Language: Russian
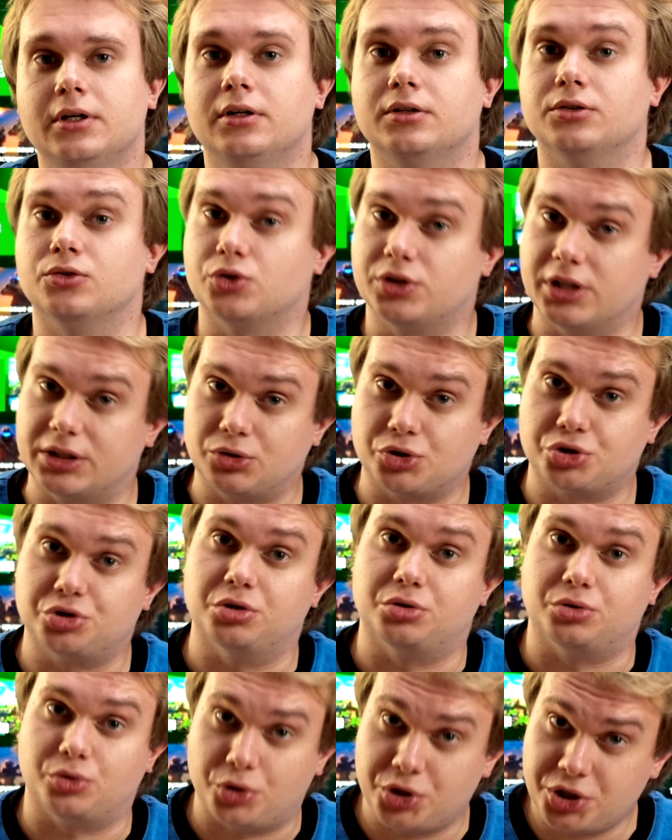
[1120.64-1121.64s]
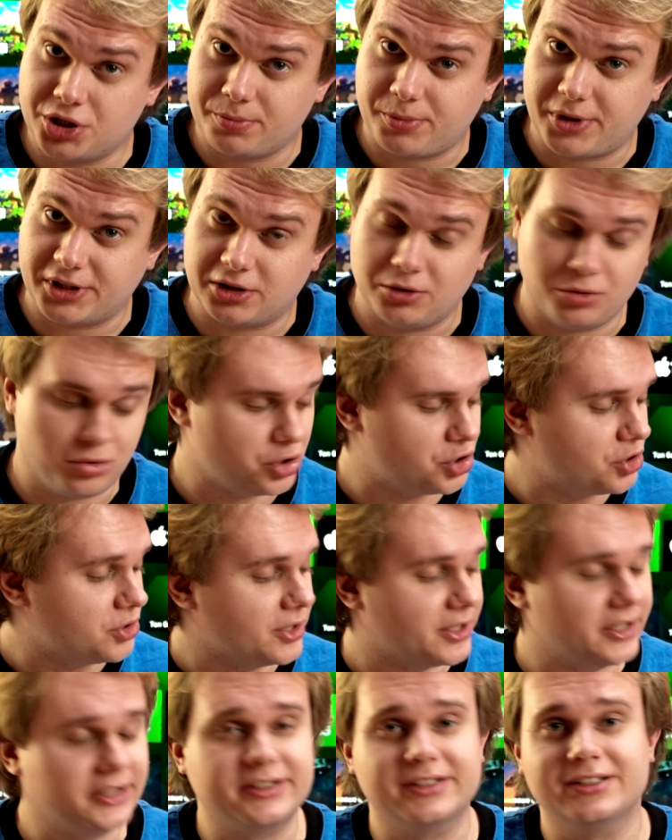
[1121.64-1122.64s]
Но за то, что точно подключишь,
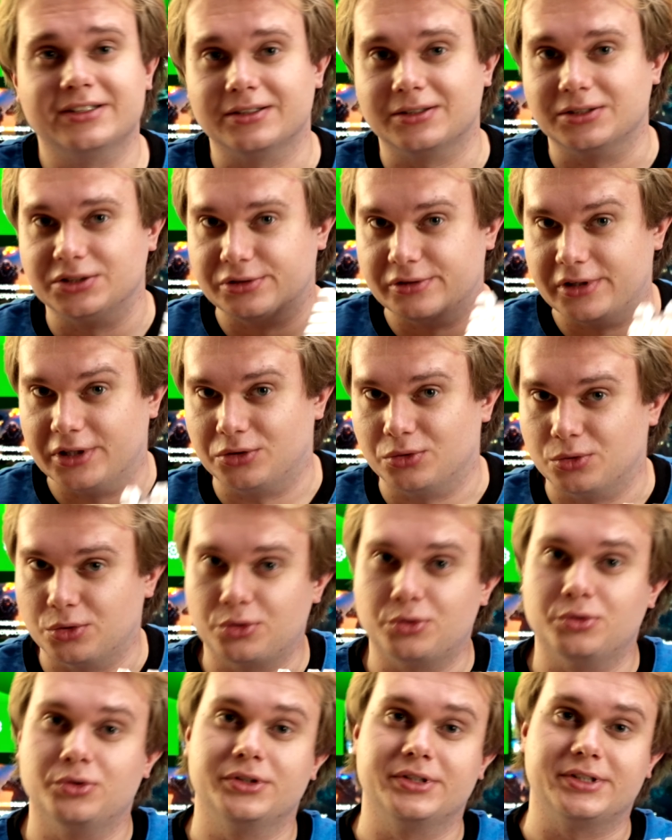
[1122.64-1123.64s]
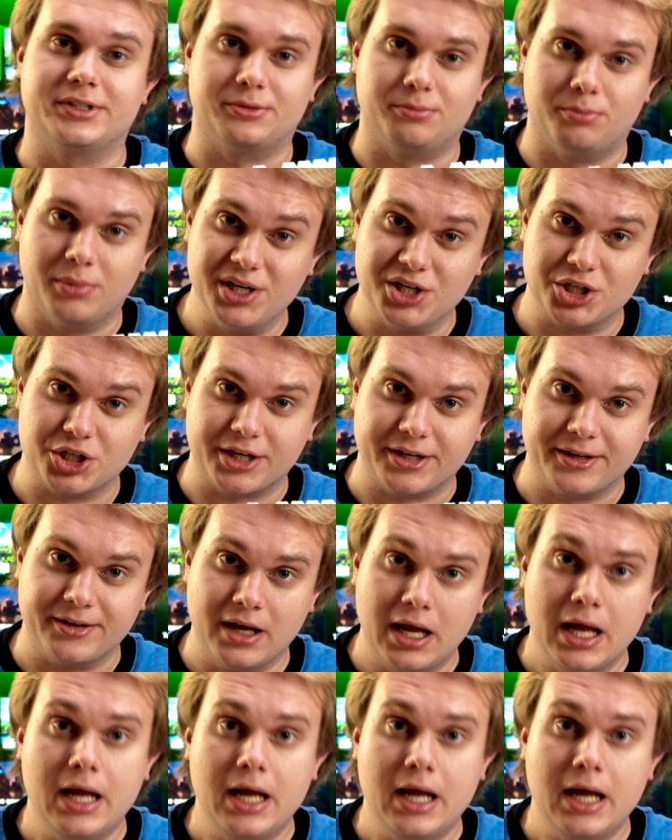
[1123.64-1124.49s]
так это клавиатуру с мышкой.